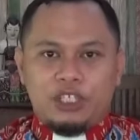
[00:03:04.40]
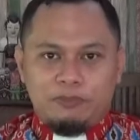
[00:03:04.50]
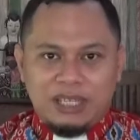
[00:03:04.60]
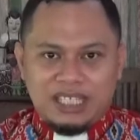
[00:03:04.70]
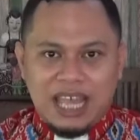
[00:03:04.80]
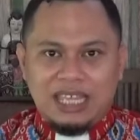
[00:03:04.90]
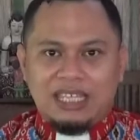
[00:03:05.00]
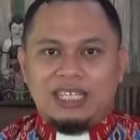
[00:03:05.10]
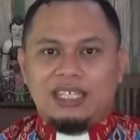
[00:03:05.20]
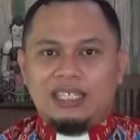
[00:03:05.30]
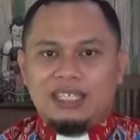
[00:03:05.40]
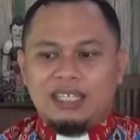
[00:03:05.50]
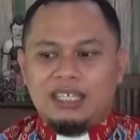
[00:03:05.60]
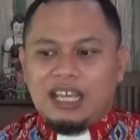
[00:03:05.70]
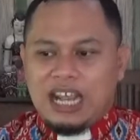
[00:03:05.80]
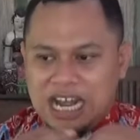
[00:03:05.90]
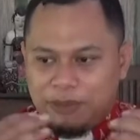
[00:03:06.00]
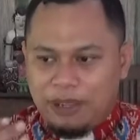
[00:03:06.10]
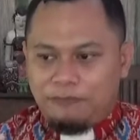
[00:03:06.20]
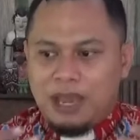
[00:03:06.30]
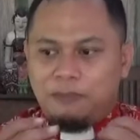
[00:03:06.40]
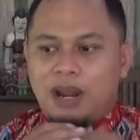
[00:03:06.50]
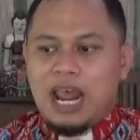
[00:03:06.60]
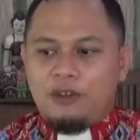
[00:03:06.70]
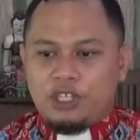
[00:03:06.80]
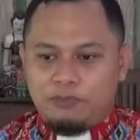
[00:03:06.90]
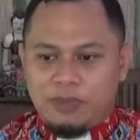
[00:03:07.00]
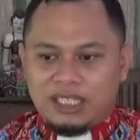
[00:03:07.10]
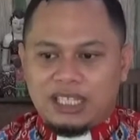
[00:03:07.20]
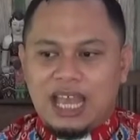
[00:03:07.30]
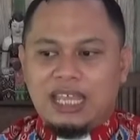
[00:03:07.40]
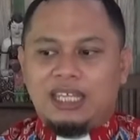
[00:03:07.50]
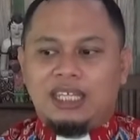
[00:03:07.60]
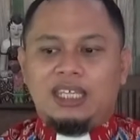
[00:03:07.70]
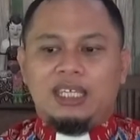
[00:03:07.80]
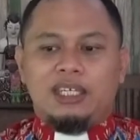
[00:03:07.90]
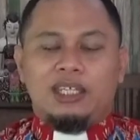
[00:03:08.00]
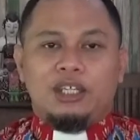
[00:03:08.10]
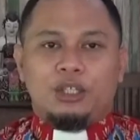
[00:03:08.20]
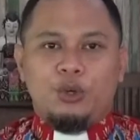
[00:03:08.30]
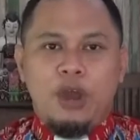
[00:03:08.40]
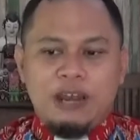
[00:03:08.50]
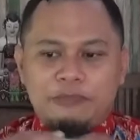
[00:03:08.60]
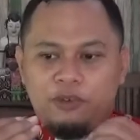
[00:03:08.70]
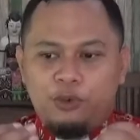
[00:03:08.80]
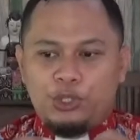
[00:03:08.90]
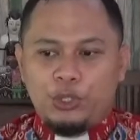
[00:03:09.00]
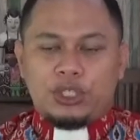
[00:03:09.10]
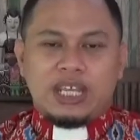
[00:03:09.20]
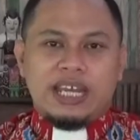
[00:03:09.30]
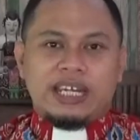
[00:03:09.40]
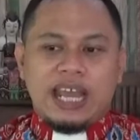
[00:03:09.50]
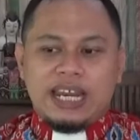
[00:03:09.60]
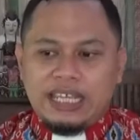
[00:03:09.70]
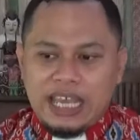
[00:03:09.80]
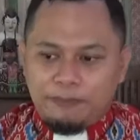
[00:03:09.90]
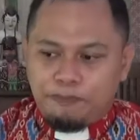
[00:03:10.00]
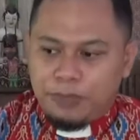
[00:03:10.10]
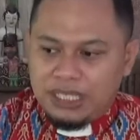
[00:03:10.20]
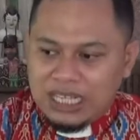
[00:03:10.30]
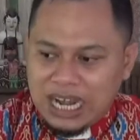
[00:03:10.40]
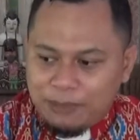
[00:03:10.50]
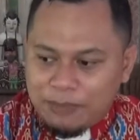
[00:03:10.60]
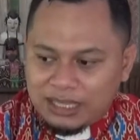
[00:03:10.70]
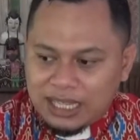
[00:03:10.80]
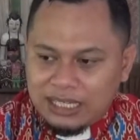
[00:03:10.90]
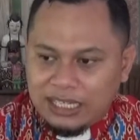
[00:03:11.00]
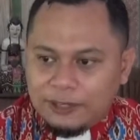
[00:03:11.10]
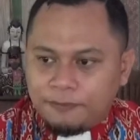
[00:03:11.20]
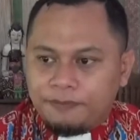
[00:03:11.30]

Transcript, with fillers: semesta ini. Karena memang melalui semesta ini Tuhan mewujudkan karya penyelamatannya.